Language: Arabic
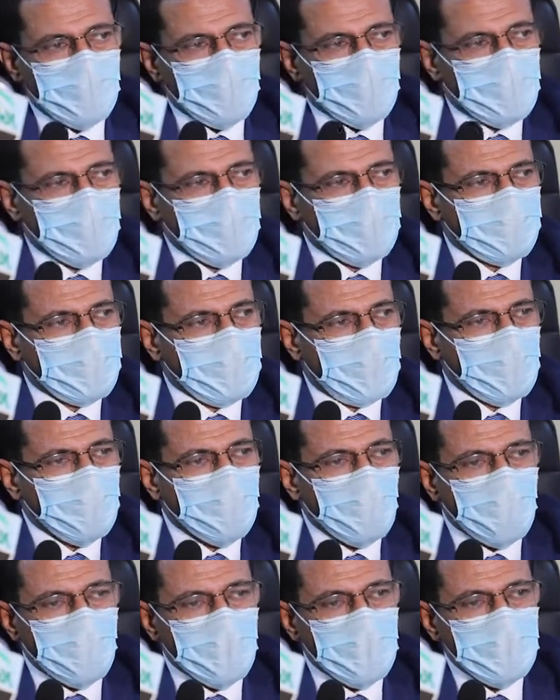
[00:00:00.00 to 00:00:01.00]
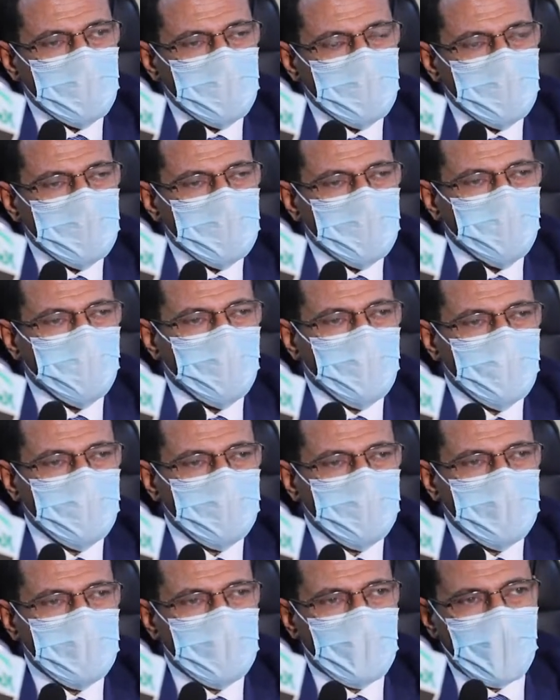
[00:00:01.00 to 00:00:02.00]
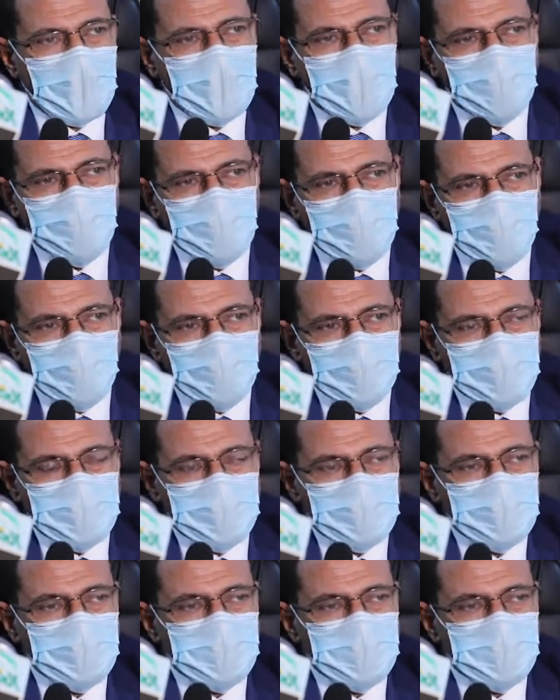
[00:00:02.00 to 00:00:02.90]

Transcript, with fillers: وكيف قال هو مهم ان هذا الولوج